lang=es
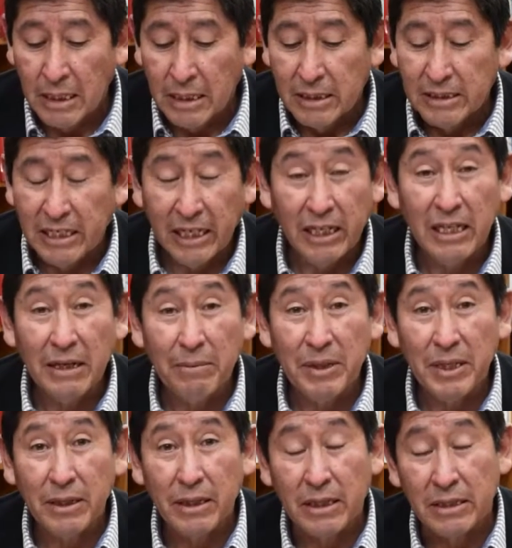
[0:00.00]

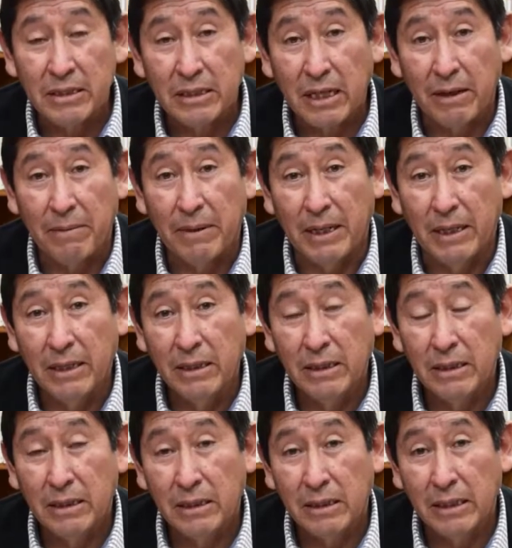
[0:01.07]
Seguidamente estaba
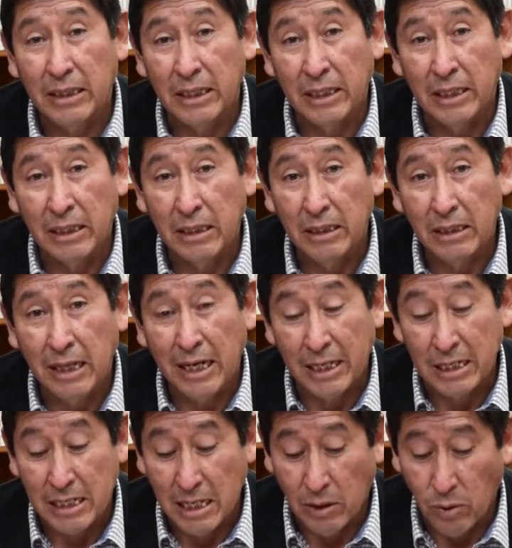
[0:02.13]
el
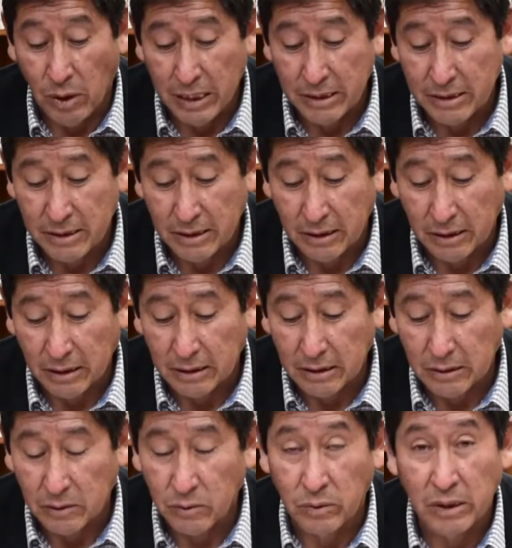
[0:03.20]
ayahuasi
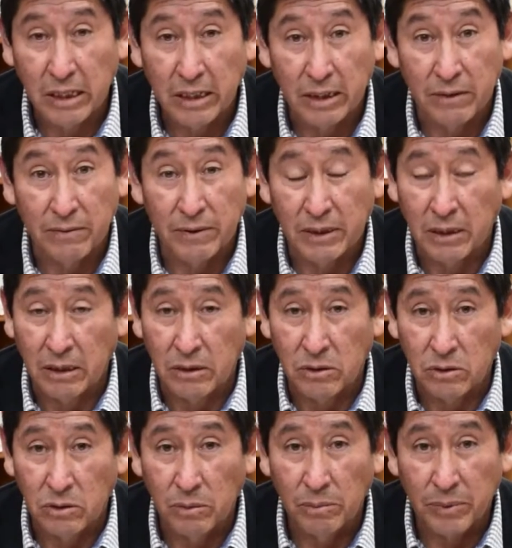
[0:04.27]
una
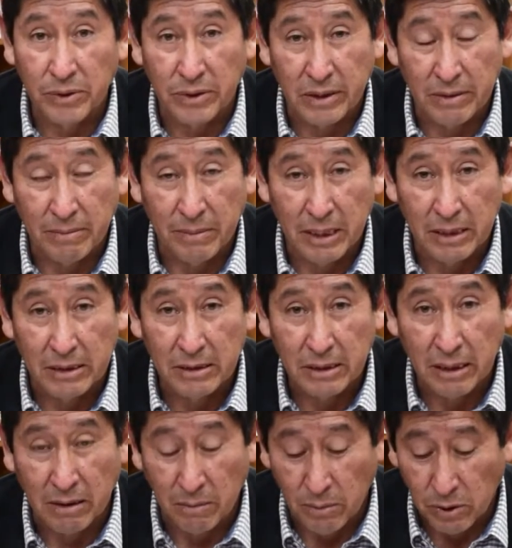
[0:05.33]
edificación por demás
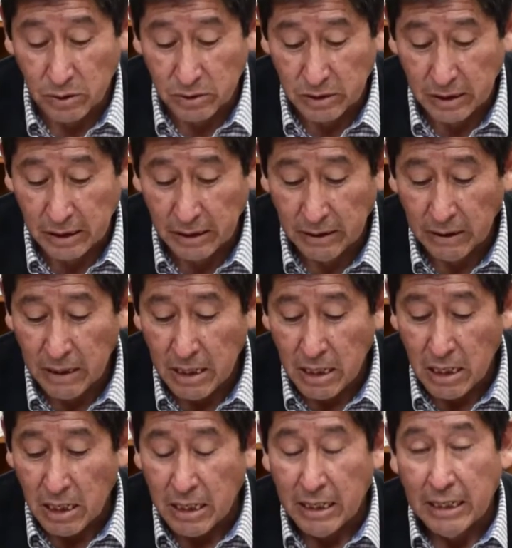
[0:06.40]
hermosa.
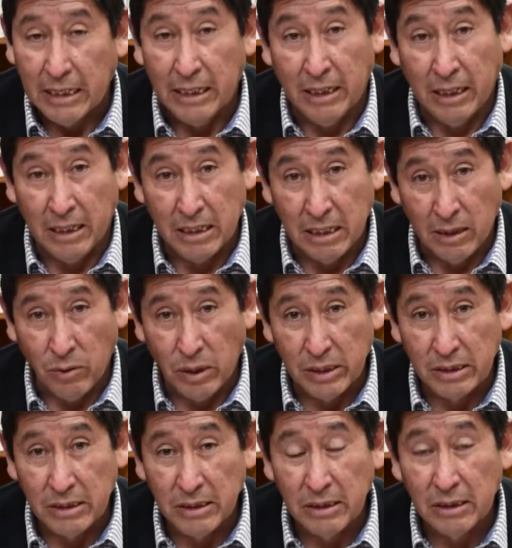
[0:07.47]
Eh,
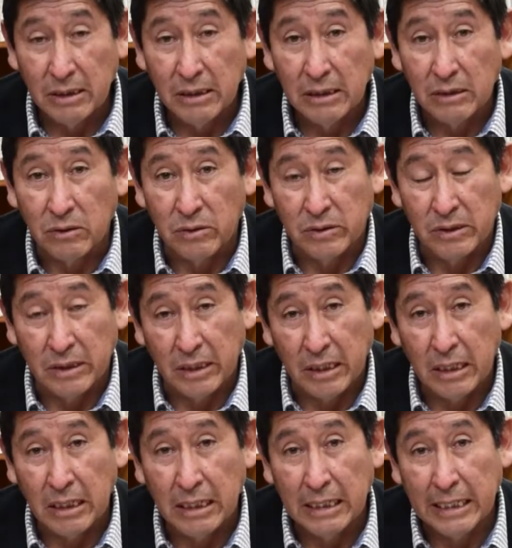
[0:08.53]
o
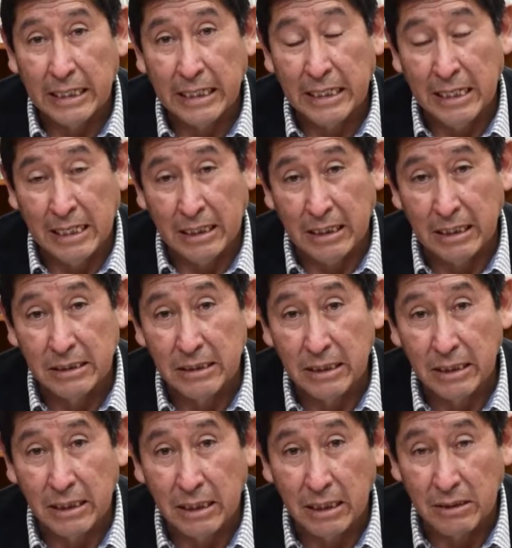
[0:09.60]
sea, la casa
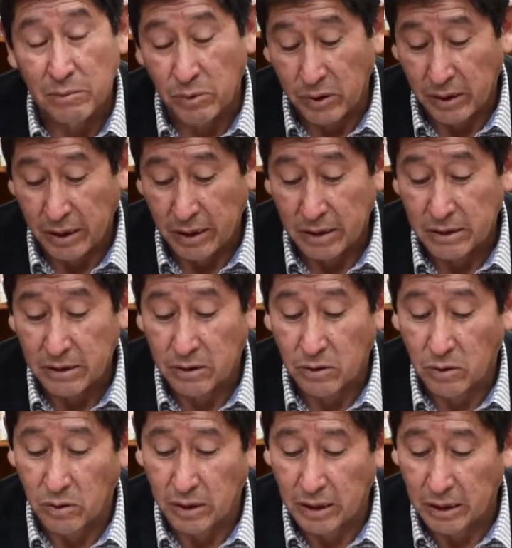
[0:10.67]
de las mujeres
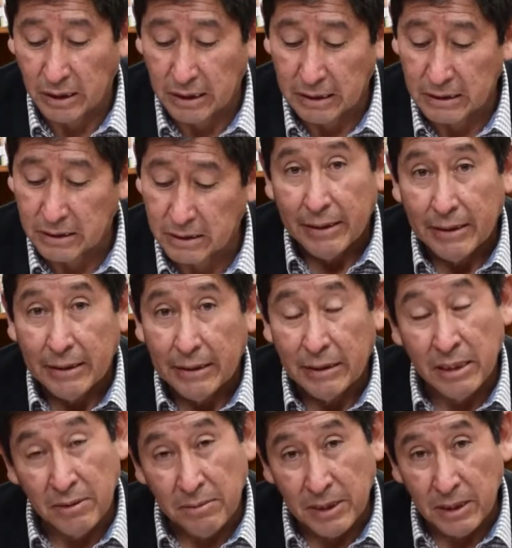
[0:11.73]
escogidas,
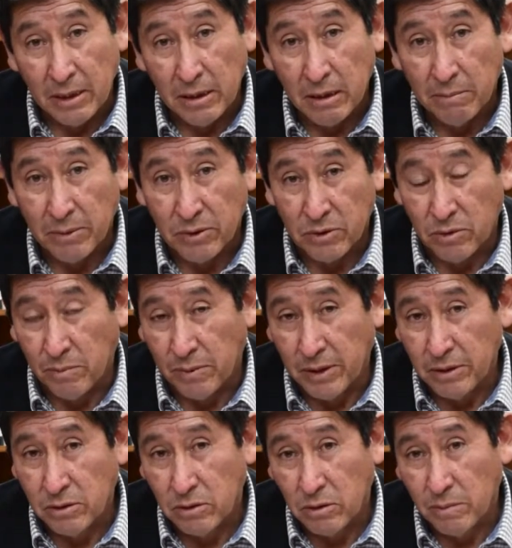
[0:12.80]
dividida por
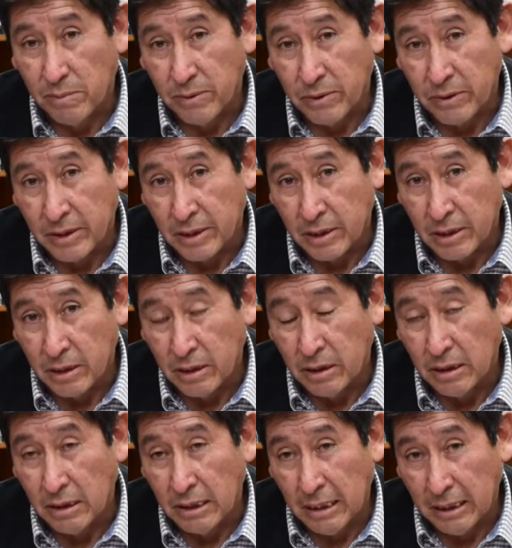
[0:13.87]
supuesto por
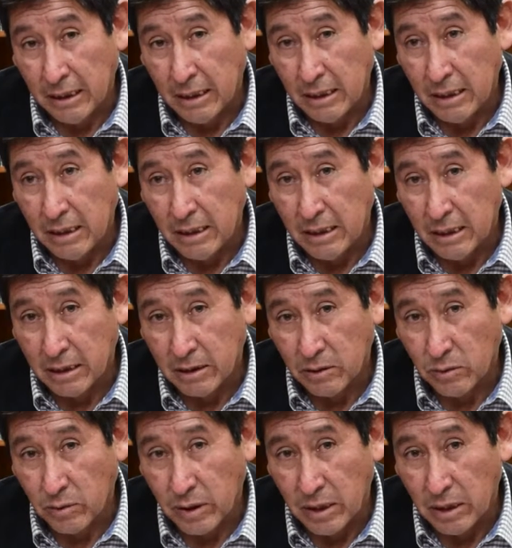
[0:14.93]
la calle
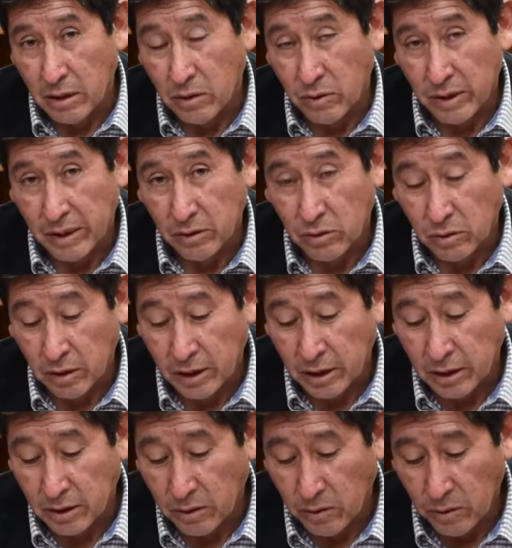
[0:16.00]
actual Loreto
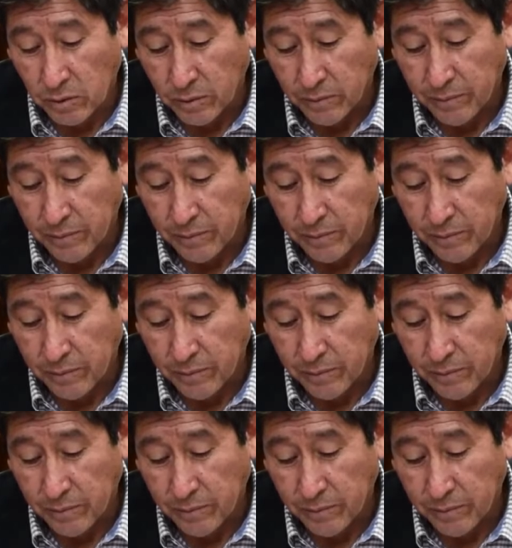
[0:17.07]
Kiglu.